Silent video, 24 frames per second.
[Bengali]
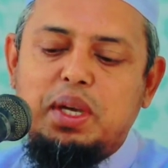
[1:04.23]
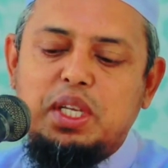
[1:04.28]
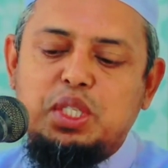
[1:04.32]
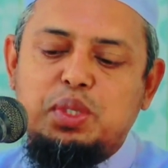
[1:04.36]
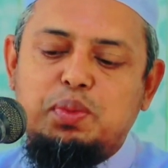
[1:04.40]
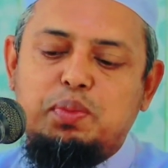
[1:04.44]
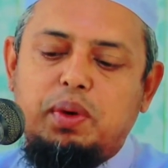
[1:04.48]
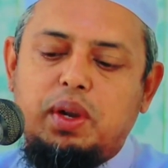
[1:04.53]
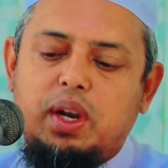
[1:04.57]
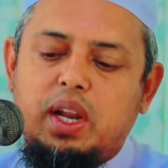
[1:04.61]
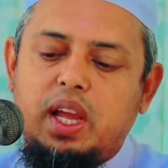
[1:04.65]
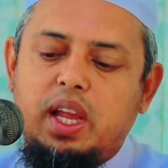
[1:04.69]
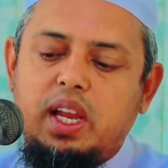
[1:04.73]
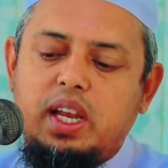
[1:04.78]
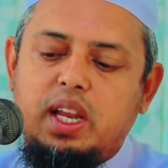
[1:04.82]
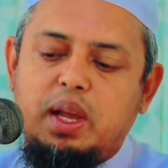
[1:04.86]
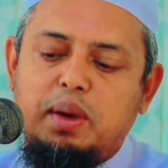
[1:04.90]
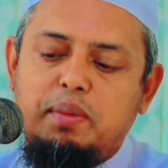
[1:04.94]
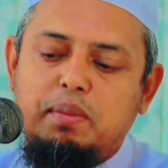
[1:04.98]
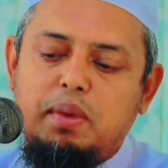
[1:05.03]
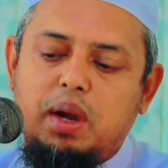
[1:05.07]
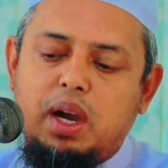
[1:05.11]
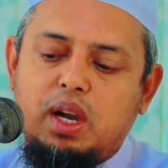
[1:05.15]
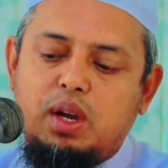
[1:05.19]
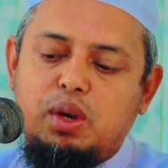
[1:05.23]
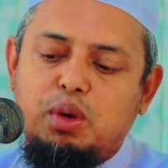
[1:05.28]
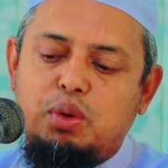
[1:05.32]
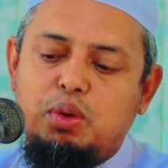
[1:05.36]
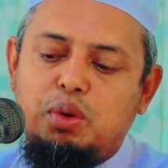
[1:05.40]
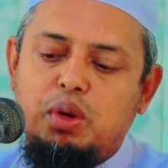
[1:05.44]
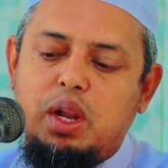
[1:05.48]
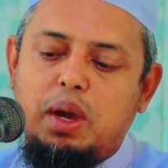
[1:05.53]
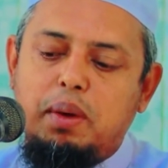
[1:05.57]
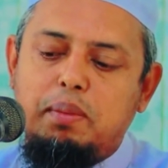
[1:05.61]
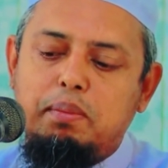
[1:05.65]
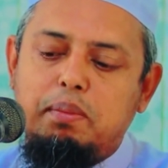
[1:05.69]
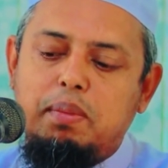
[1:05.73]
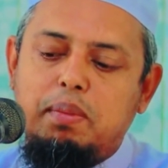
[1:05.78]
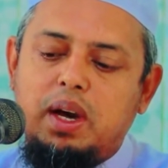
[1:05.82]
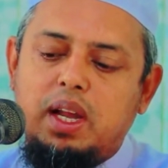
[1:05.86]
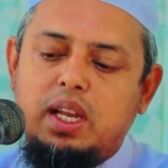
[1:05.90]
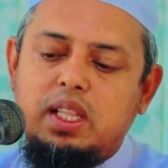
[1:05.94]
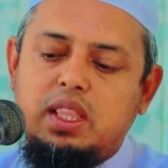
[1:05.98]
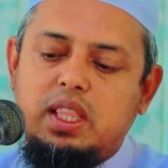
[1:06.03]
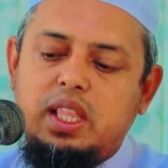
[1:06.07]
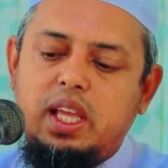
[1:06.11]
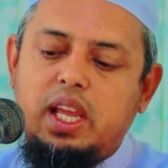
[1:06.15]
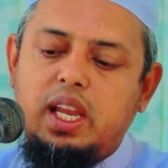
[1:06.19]
নামাজ পড়া এটা মাকরু
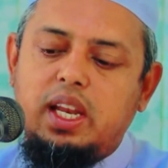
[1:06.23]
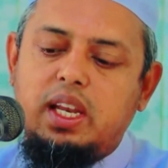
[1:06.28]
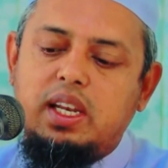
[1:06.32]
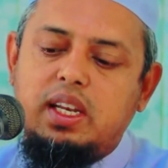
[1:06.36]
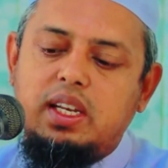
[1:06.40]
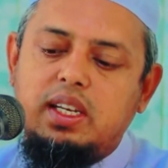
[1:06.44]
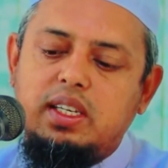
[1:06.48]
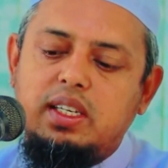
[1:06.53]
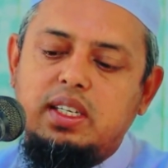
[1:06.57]
নাম্বার তিন